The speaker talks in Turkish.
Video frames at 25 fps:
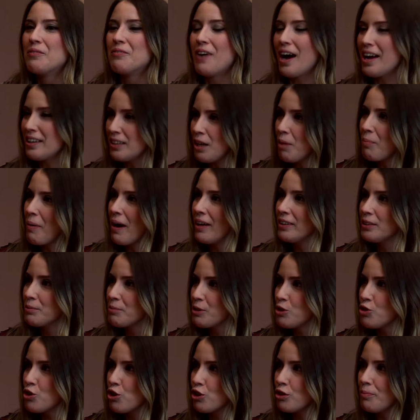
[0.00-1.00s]
Vine kapandı
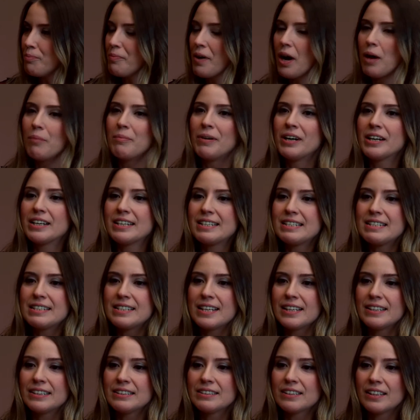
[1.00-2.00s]
biliyorum Hı. ama e,
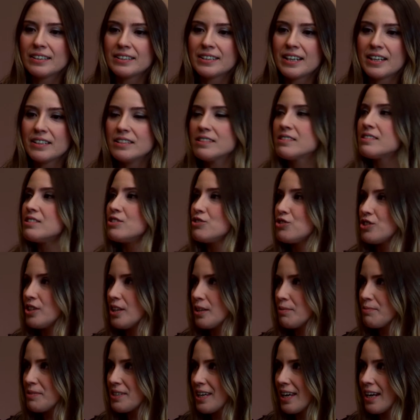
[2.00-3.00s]
seni tanıyan
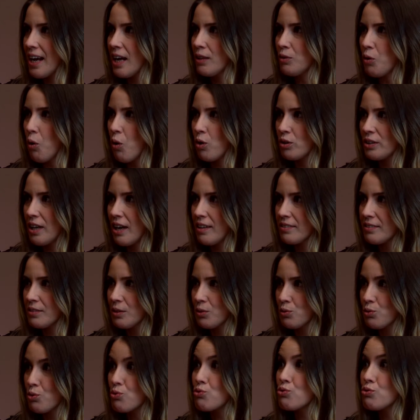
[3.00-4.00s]
izleyicilerimiz genelde oradan
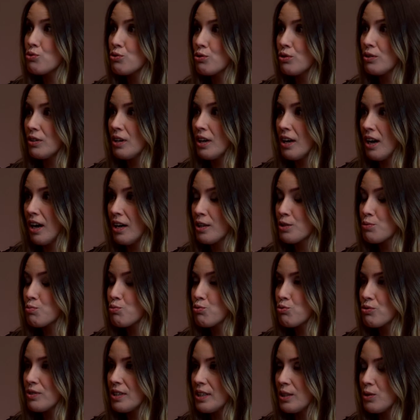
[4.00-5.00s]
tanıyor. Hı. Çünkü e, az
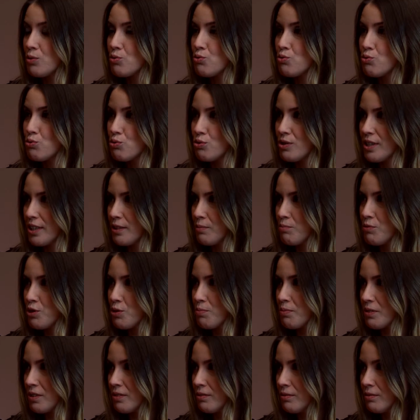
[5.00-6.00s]
buz değil
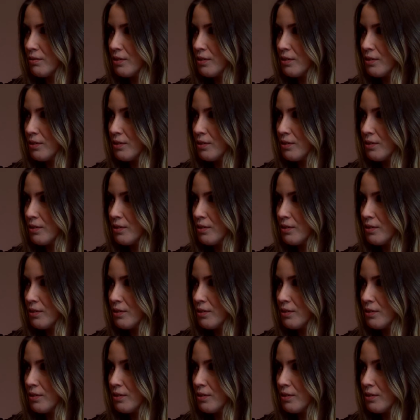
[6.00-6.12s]
370 bin